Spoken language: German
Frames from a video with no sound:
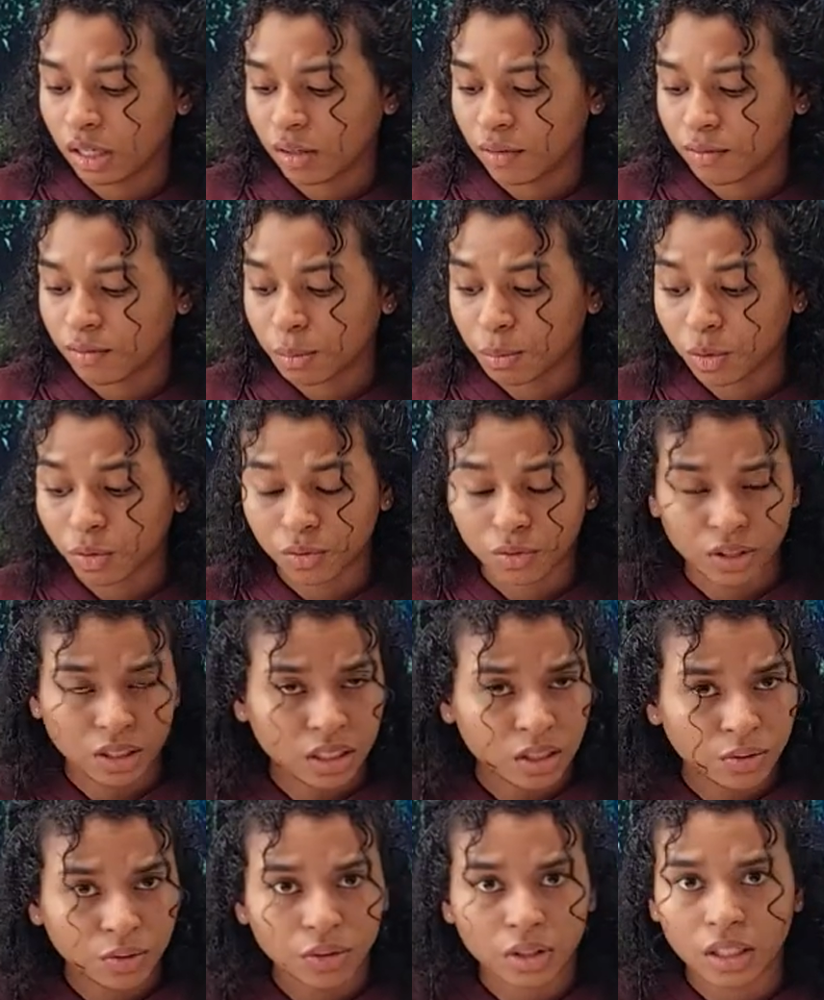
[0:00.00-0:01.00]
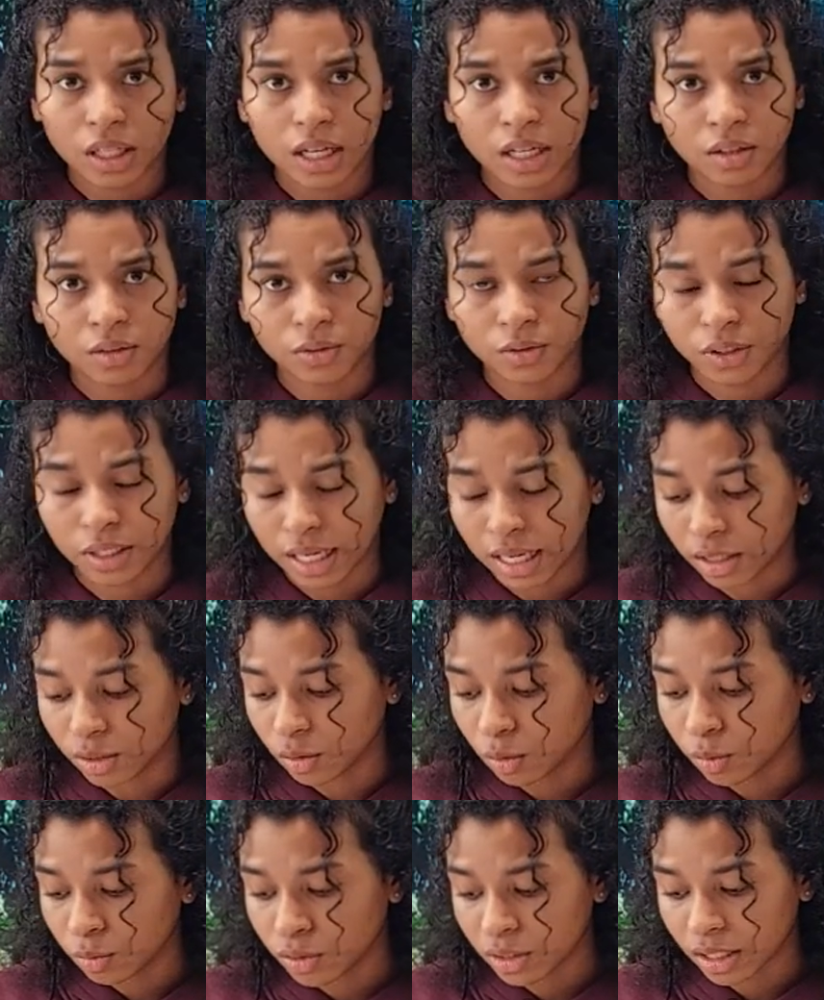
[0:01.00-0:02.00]
Wer profitiert von, den, von allen
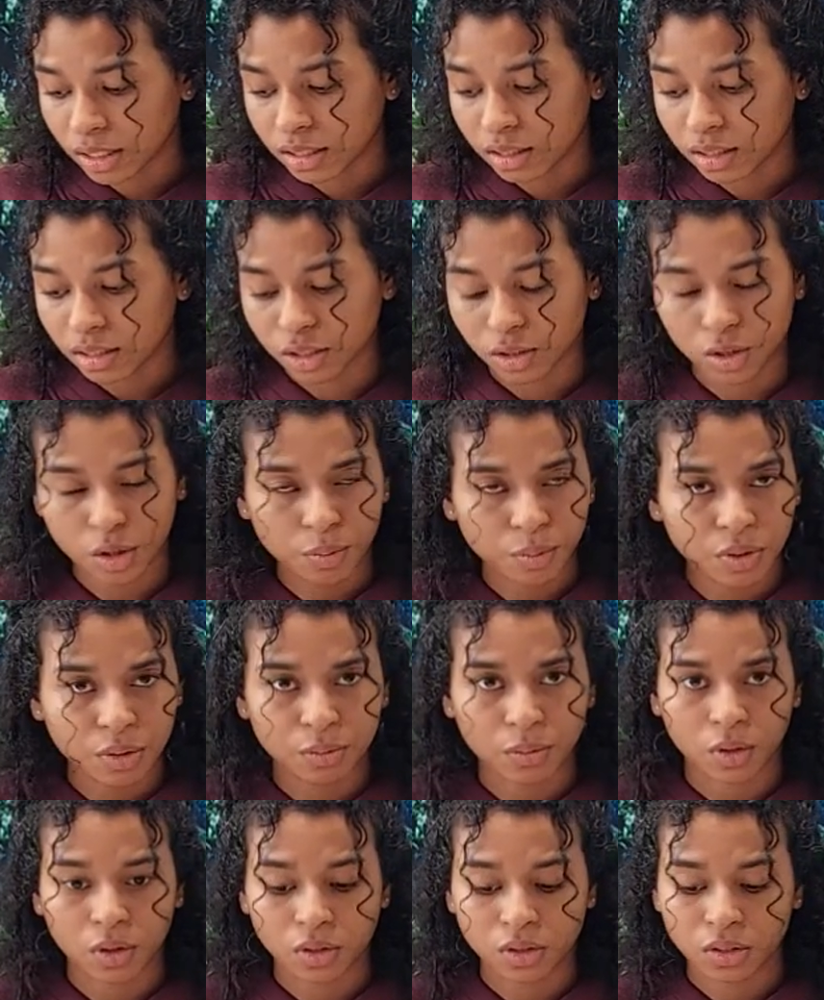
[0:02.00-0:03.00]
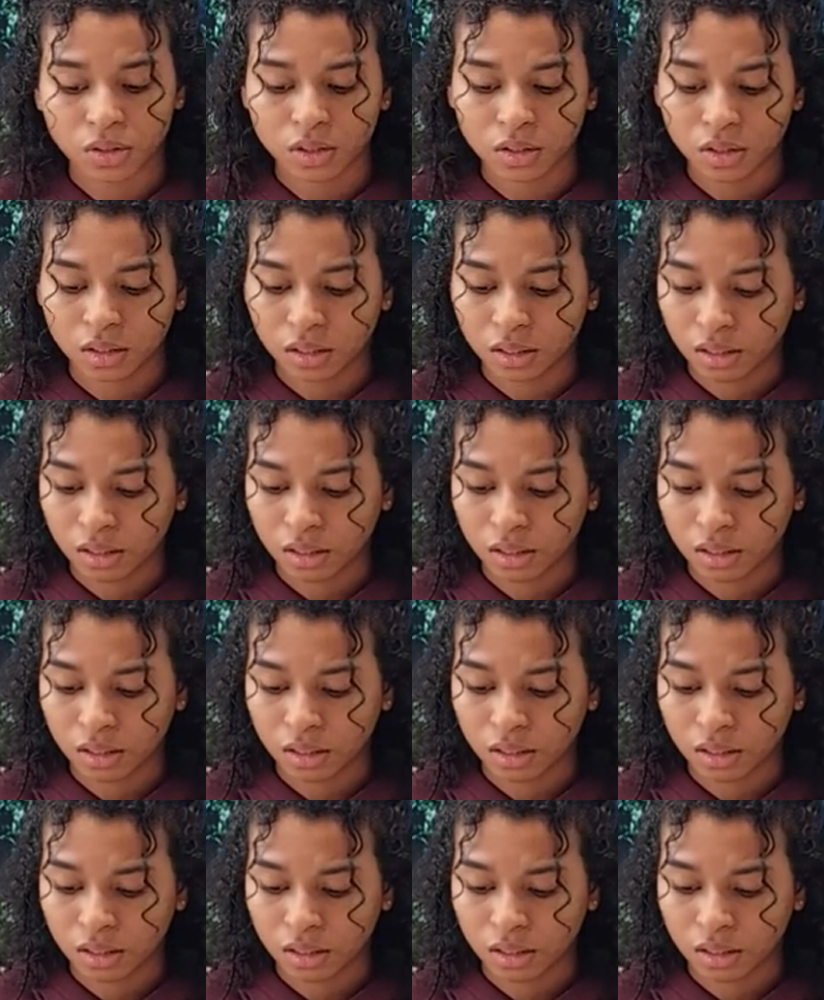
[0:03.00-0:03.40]
Umsätzen der Shopping-Malls?